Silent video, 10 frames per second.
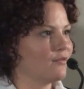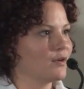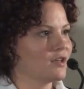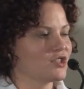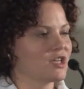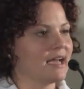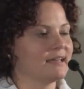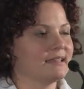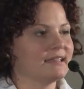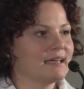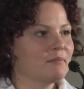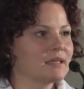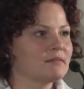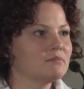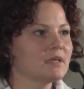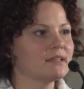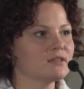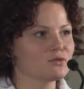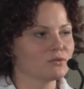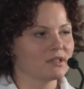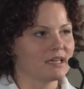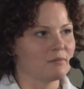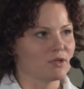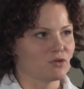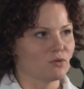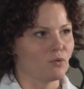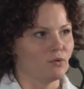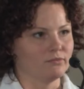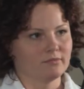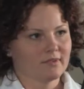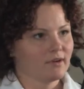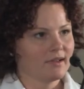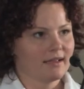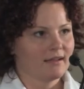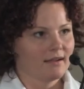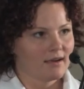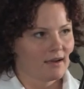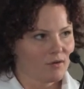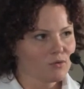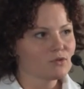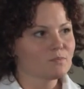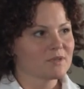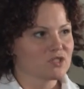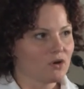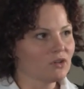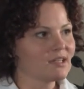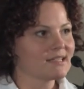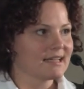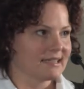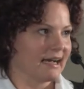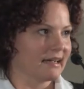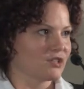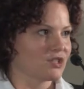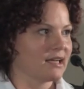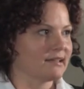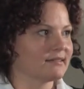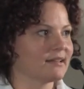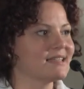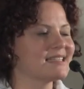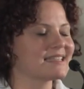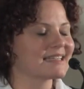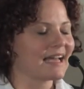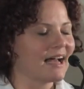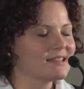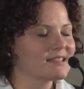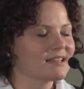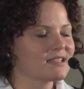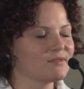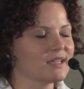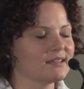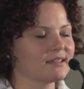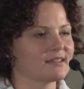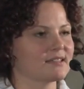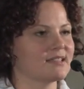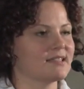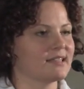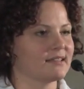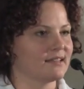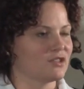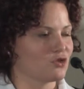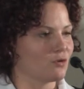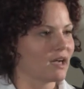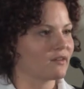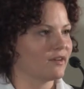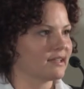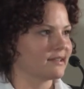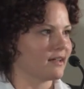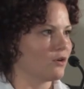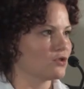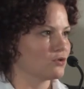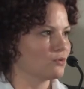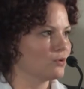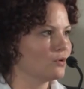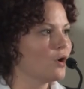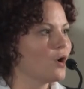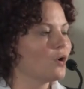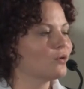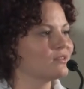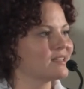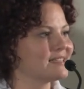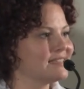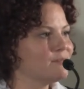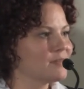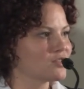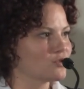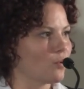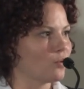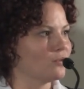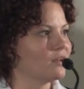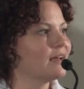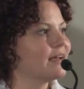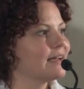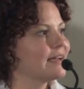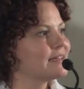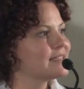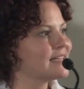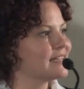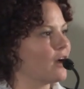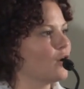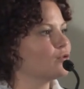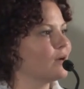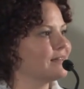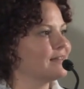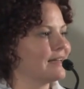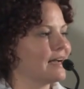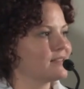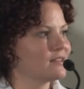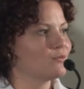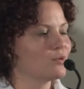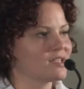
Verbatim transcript: dafür entscheiden, jemanden mit ins Unternehmen zu holen, besonders als Angestellten, dann ist es ganz, ganz wichtig, dass Sie sich den sorgfältig aussuchen und dass die Person Sie genau dort entlastet,